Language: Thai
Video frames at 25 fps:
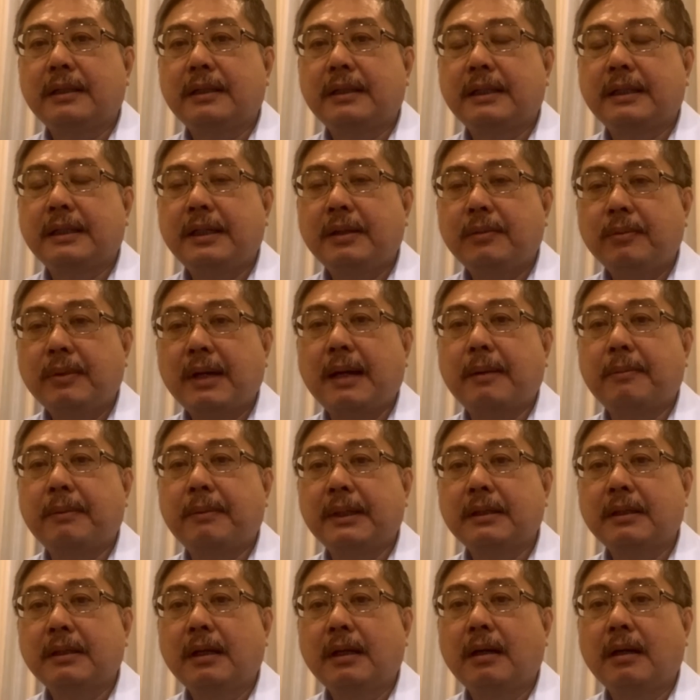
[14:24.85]
ยังคิดว่า
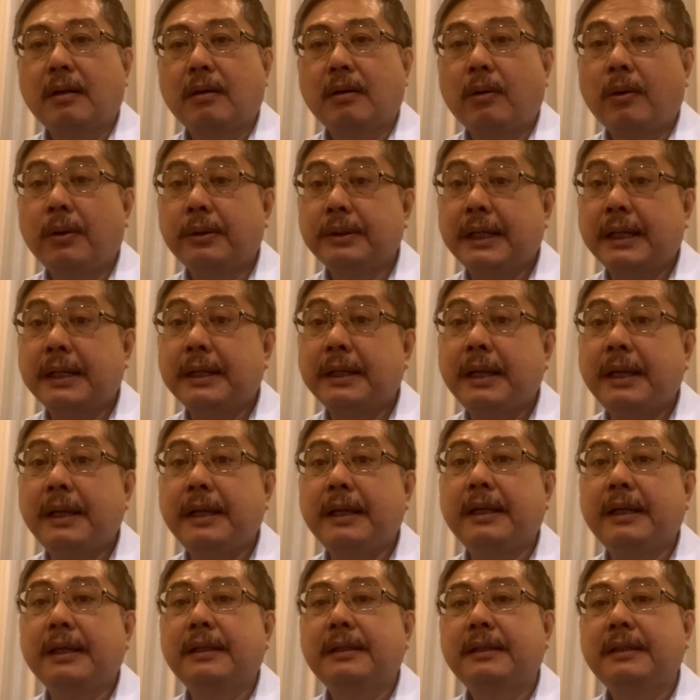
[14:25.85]
มันก็คงยังดี
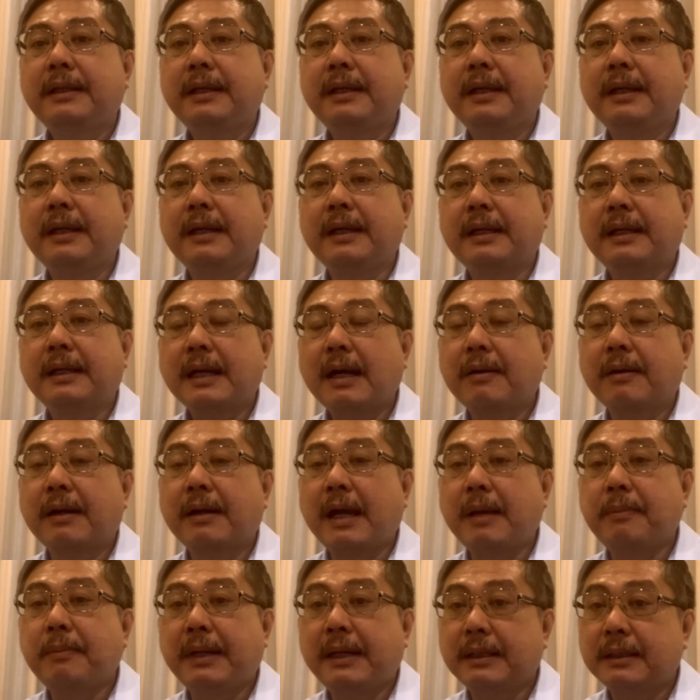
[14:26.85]
ที่ก้าวไกล
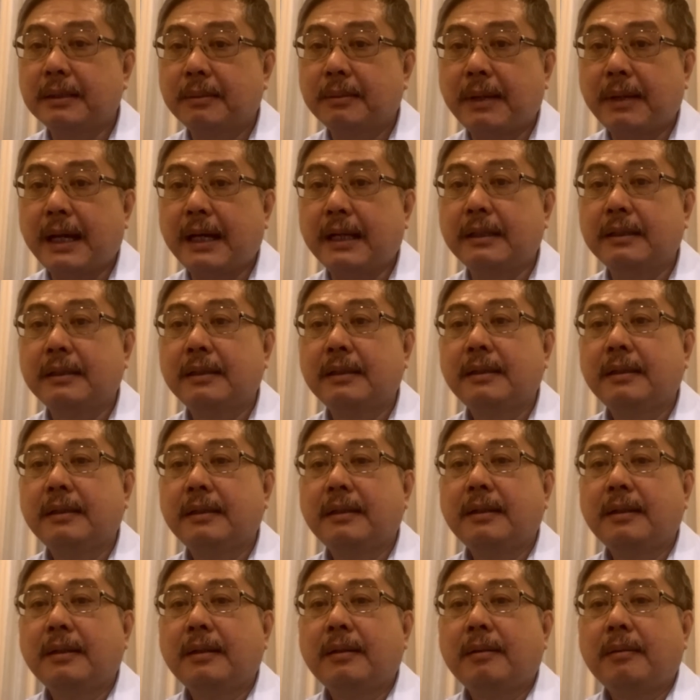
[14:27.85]
เป็นรัฐบาล
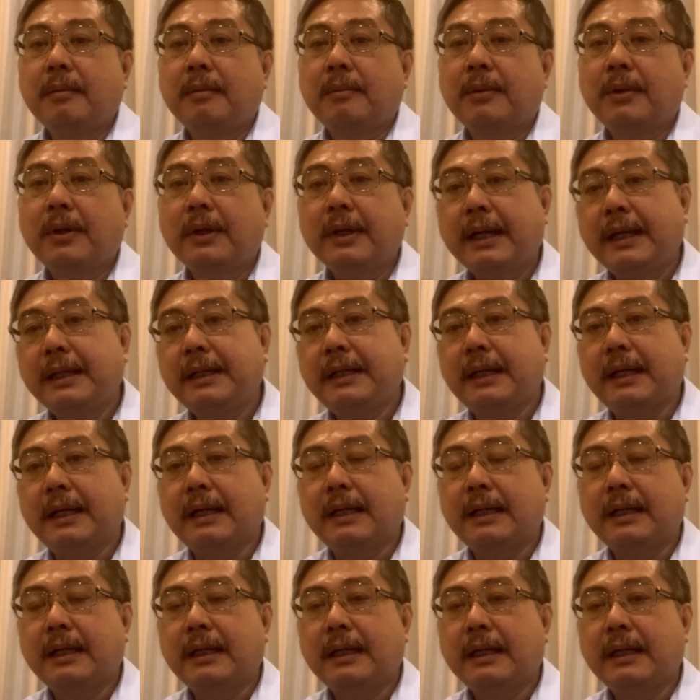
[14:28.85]
เพราะงั้นเนี่ย